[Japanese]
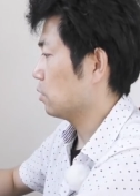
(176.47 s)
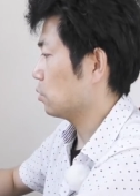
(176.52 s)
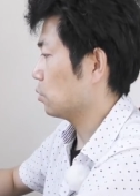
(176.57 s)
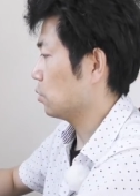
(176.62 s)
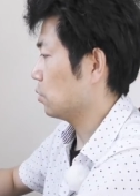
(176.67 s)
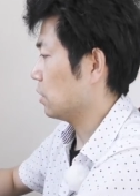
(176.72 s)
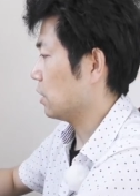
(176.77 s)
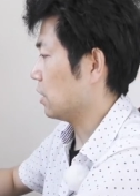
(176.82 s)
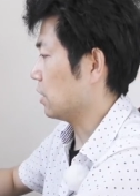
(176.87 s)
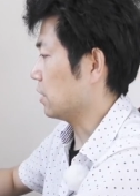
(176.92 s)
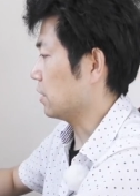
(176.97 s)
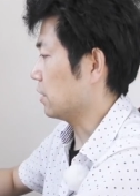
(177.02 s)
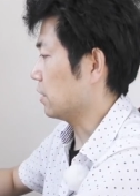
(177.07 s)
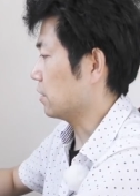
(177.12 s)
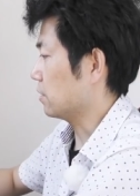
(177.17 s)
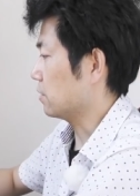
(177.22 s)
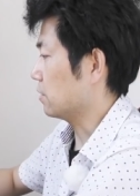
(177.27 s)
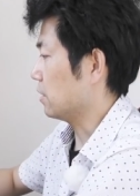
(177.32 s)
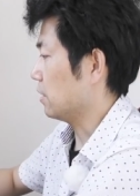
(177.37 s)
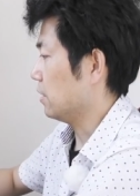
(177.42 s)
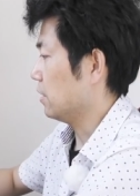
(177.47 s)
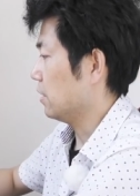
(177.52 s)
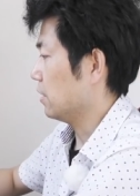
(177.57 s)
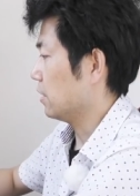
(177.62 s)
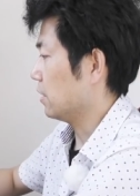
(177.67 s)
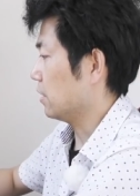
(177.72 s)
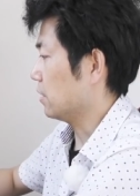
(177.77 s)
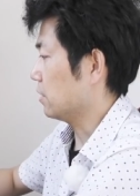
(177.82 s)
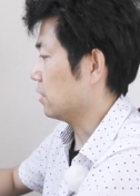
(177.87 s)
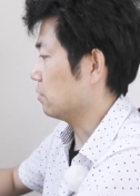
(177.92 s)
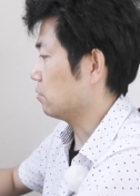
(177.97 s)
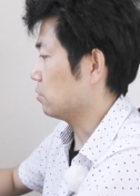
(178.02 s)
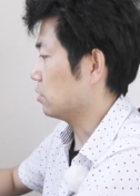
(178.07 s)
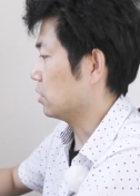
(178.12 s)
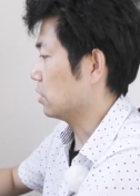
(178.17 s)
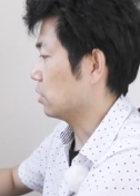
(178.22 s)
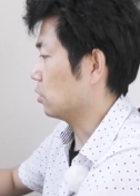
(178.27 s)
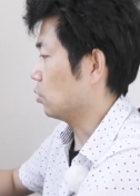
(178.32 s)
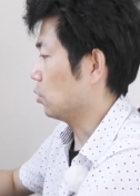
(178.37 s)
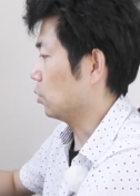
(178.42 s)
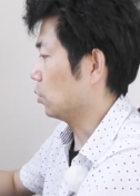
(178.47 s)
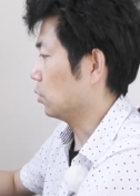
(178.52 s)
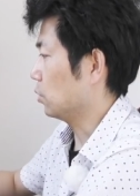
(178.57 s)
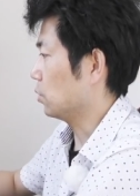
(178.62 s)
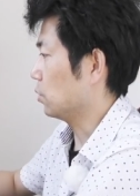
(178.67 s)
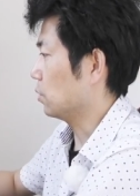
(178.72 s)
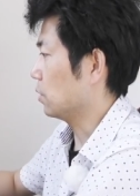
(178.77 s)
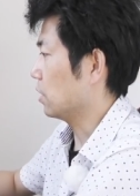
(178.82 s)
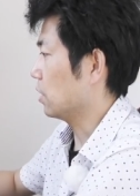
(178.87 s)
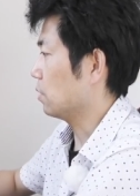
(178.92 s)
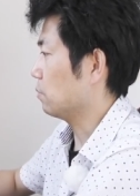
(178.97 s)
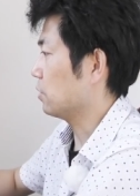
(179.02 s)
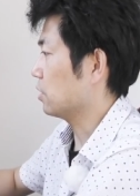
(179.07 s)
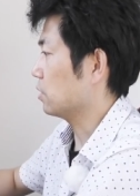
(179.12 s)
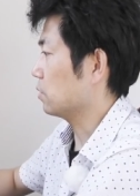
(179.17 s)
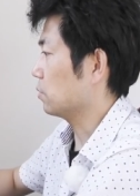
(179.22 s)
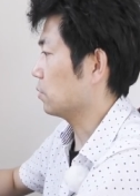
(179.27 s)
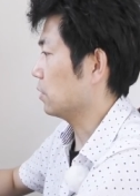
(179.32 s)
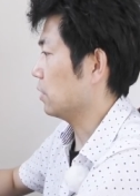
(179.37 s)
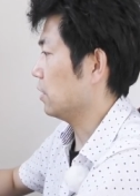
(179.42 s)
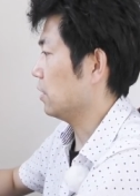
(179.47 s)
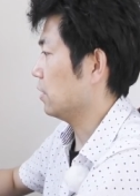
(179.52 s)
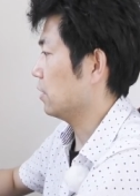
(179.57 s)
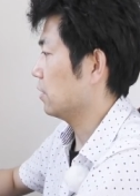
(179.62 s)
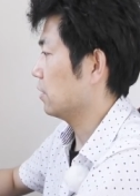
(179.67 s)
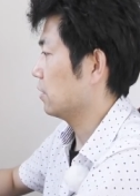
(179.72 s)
その中にですね、解約実行というのがありますので、